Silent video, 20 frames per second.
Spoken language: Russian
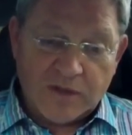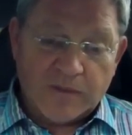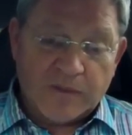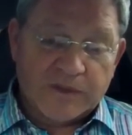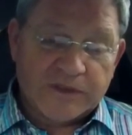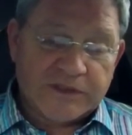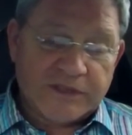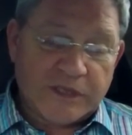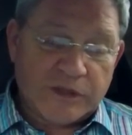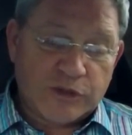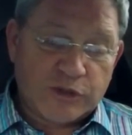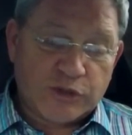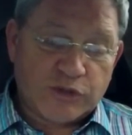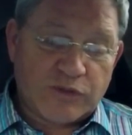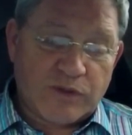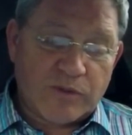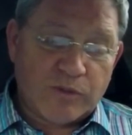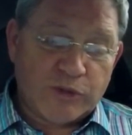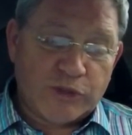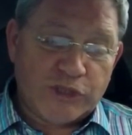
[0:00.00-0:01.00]
Знаю,
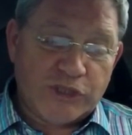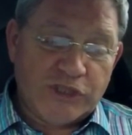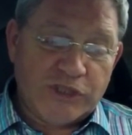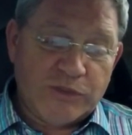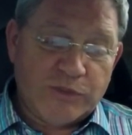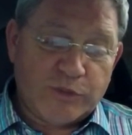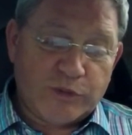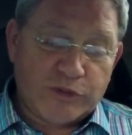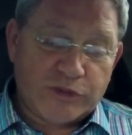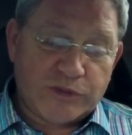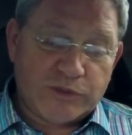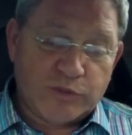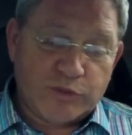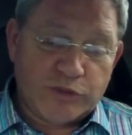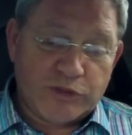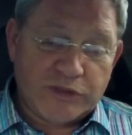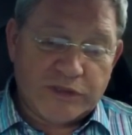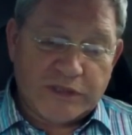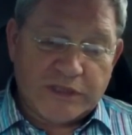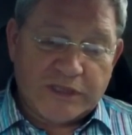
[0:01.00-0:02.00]
что вам очень непросто
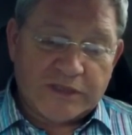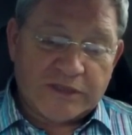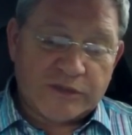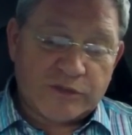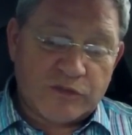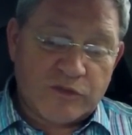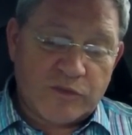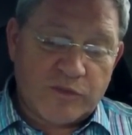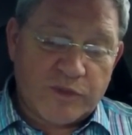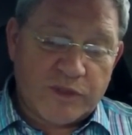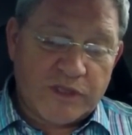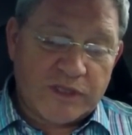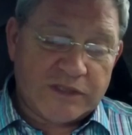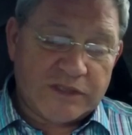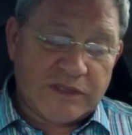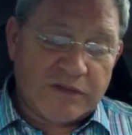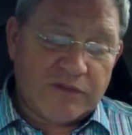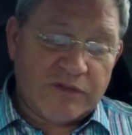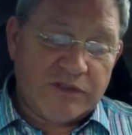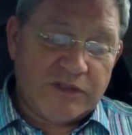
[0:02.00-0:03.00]
будет на основе
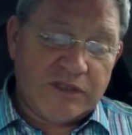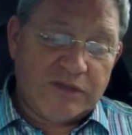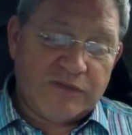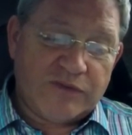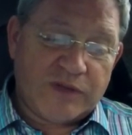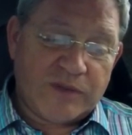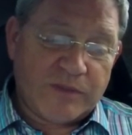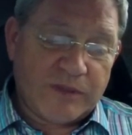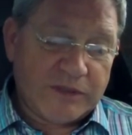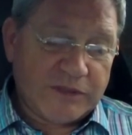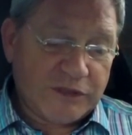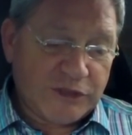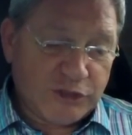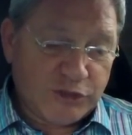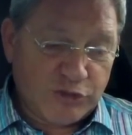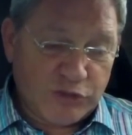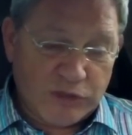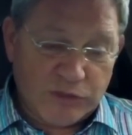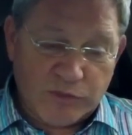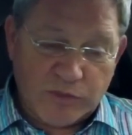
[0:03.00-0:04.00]
предоставленной информации
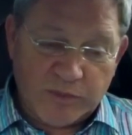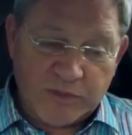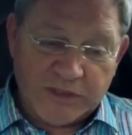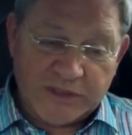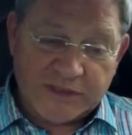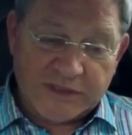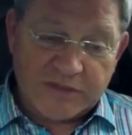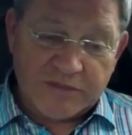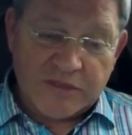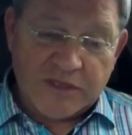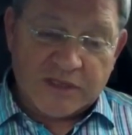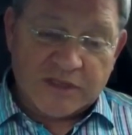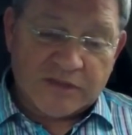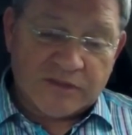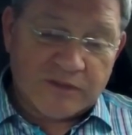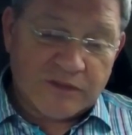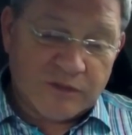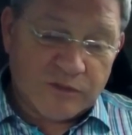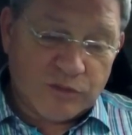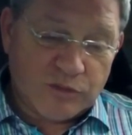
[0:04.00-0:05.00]
что-либо мне
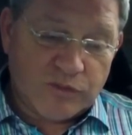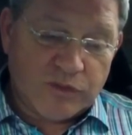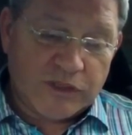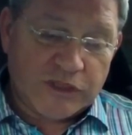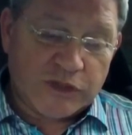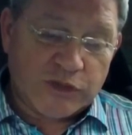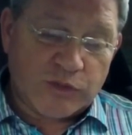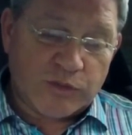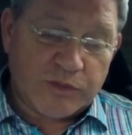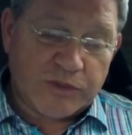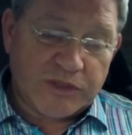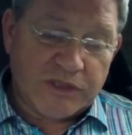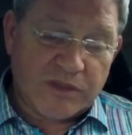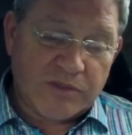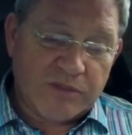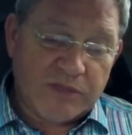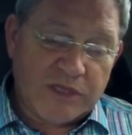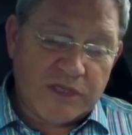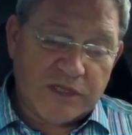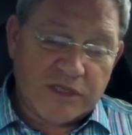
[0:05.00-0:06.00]
советовать, но ваше опытное
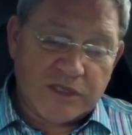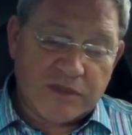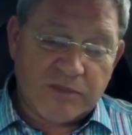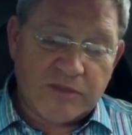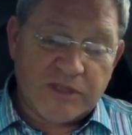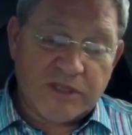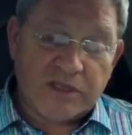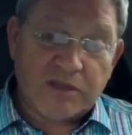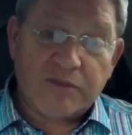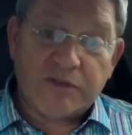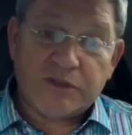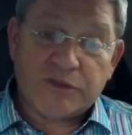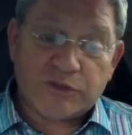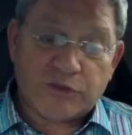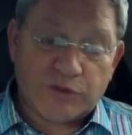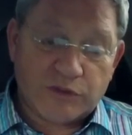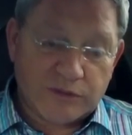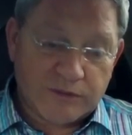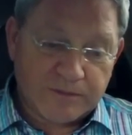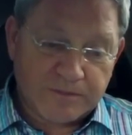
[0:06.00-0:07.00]
мнение для меня на вес
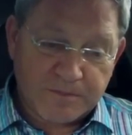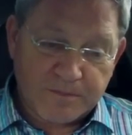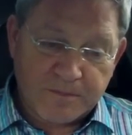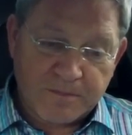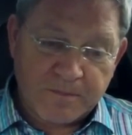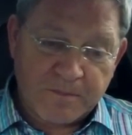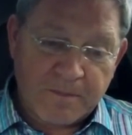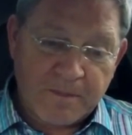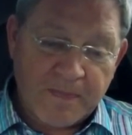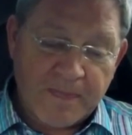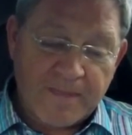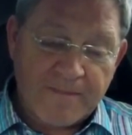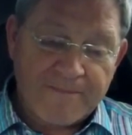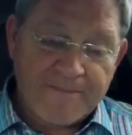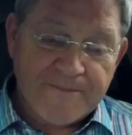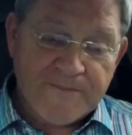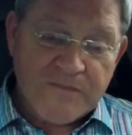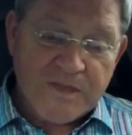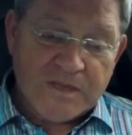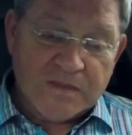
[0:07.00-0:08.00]
золота.
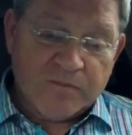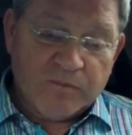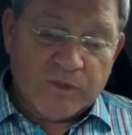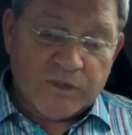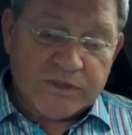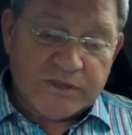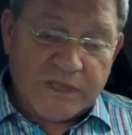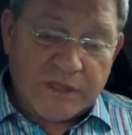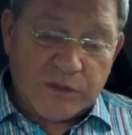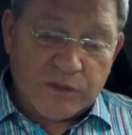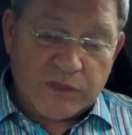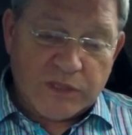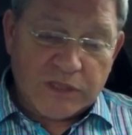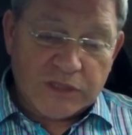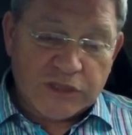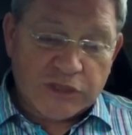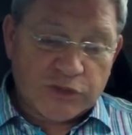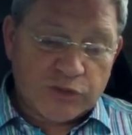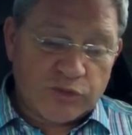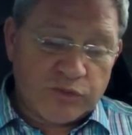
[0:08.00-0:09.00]
Знаю
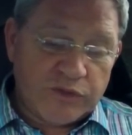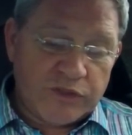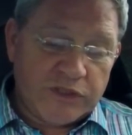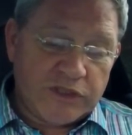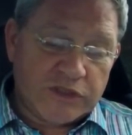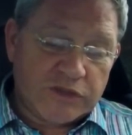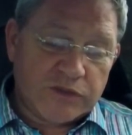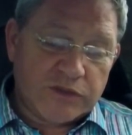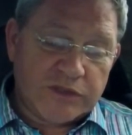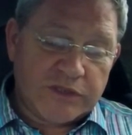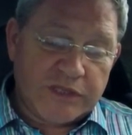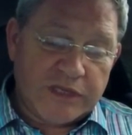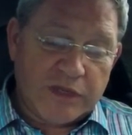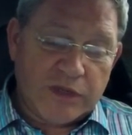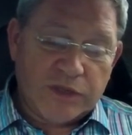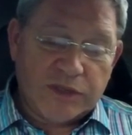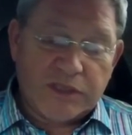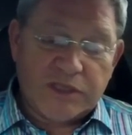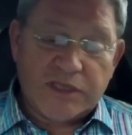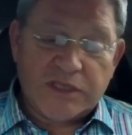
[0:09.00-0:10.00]
также, что выигрыш в
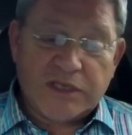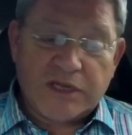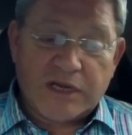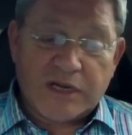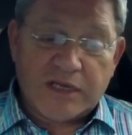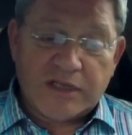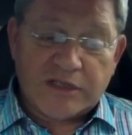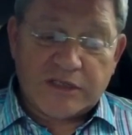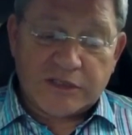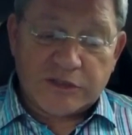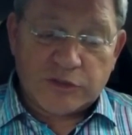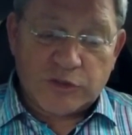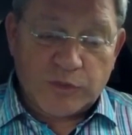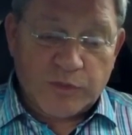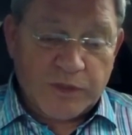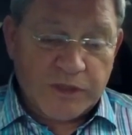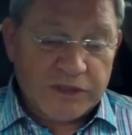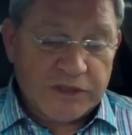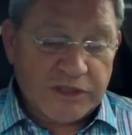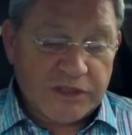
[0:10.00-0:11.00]
лотерею – это не гарантия
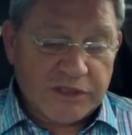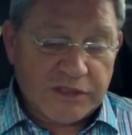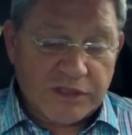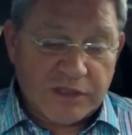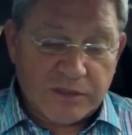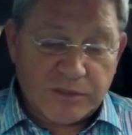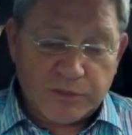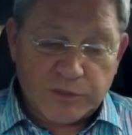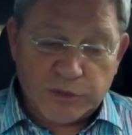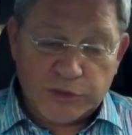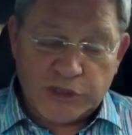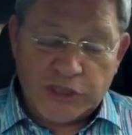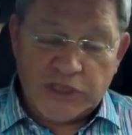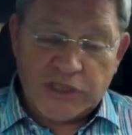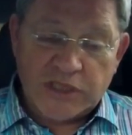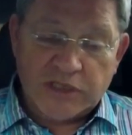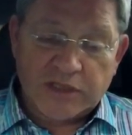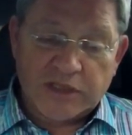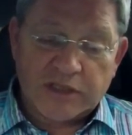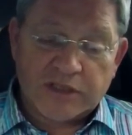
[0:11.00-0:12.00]
стопроцентное
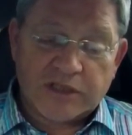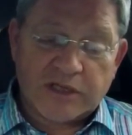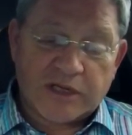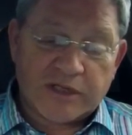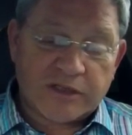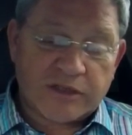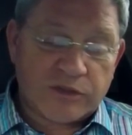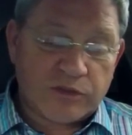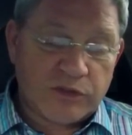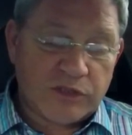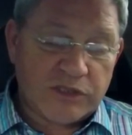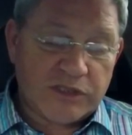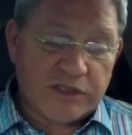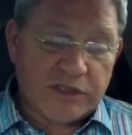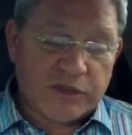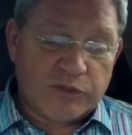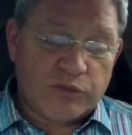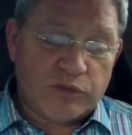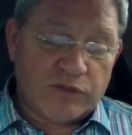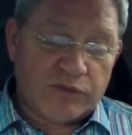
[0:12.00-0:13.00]
получение грин-карты, но если
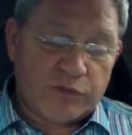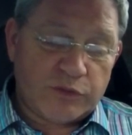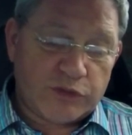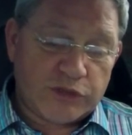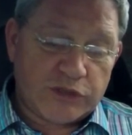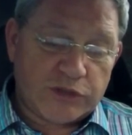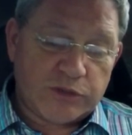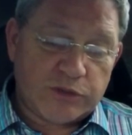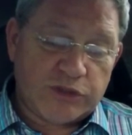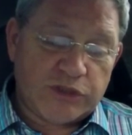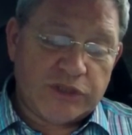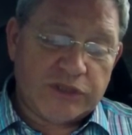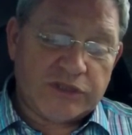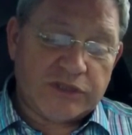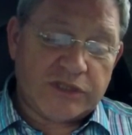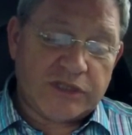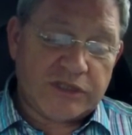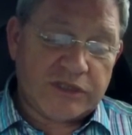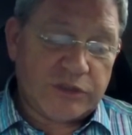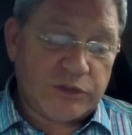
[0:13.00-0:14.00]
такое все же
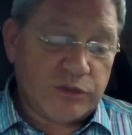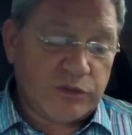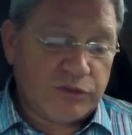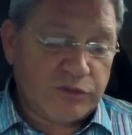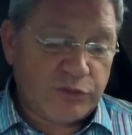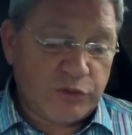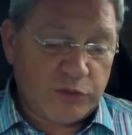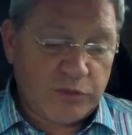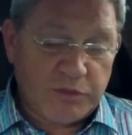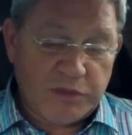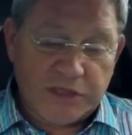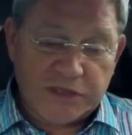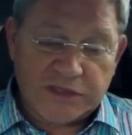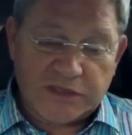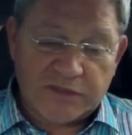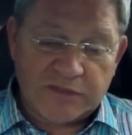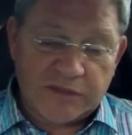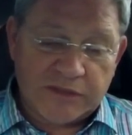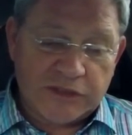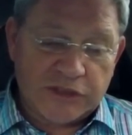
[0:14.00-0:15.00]
случится, я сделаю все от меня
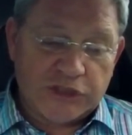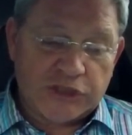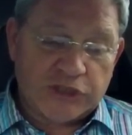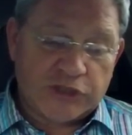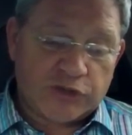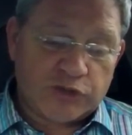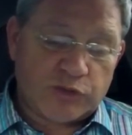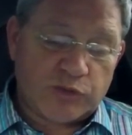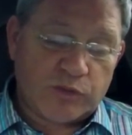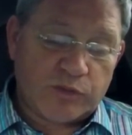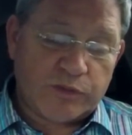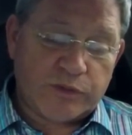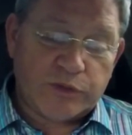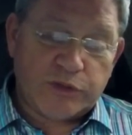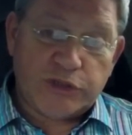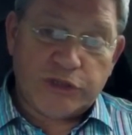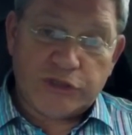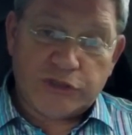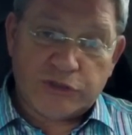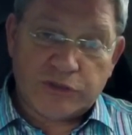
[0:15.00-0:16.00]
зависящее, чтобы
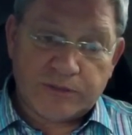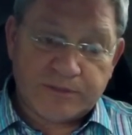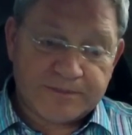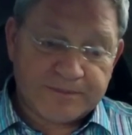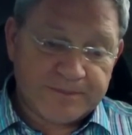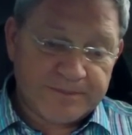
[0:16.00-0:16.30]
получить ее.